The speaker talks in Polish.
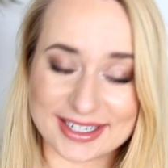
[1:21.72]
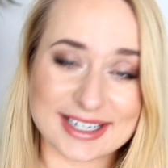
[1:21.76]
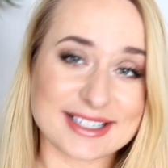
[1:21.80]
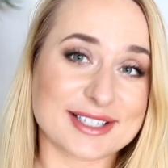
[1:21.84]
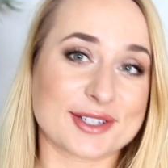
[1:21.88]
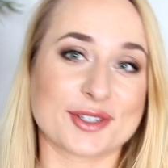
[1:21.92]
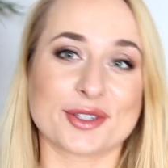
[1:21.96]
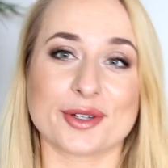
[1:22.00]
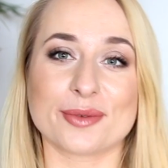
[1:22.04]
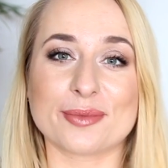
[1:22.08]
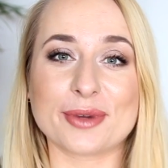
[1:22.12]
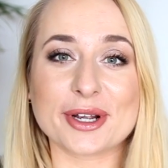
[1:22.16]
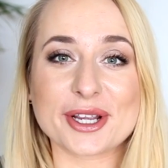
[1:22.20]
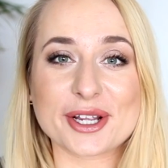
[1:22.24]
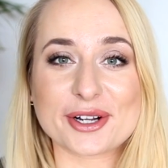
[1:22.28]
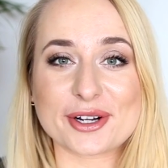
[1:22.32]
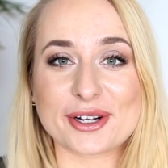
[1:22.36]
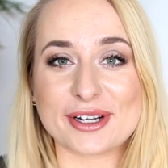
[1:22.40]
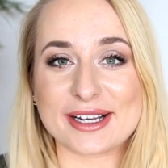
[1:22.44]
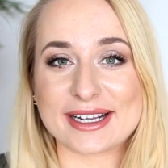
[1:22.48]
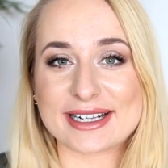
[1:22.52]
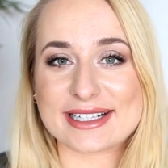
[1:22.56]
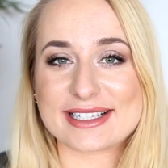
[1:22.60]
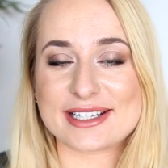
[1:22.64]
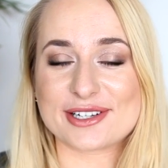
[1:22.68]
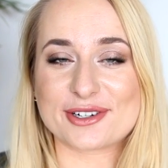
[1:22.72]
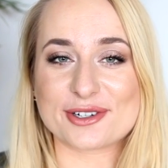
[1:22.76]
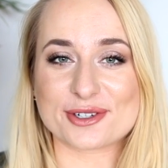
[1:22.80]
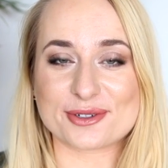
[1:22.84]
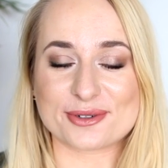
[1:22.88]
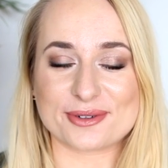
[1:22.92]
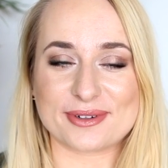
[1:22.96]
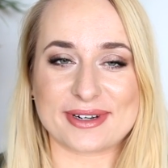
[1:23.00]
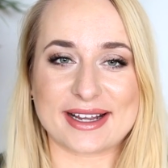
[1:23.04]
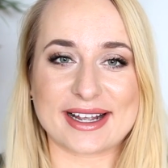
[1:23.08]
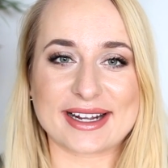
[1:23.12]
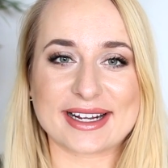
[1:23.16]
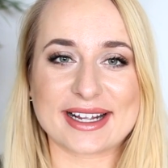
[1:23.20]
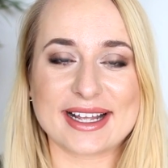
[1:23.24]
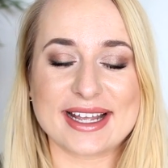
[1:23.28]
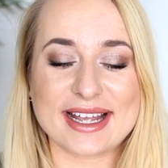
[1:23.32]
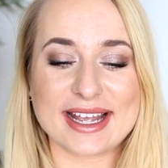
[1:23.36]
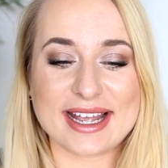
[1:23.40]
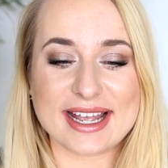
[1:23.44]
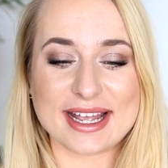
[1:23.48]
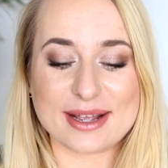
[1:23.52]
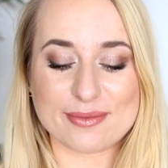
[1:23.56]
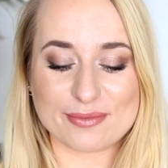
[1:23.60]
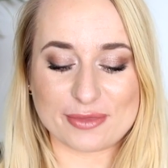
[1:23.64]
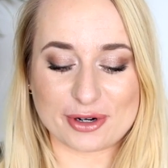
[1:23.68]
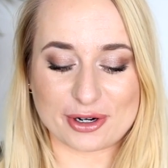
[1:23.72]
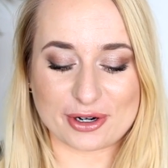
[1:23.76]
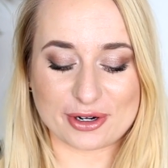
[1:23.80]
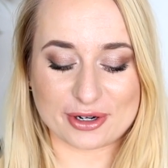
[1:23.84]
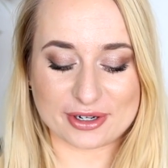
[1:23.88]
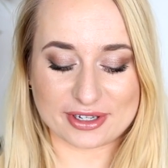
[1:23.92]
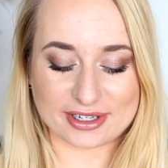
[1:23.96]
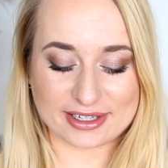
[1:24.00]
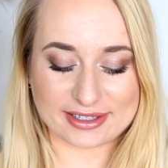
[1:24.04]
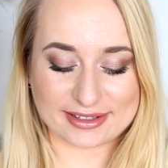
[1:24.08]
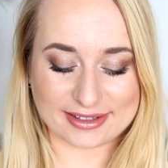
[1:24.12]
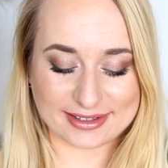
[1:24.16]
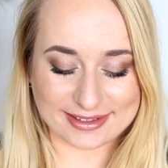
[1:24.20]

Teraz co do mojej kolekcji koszulek, bo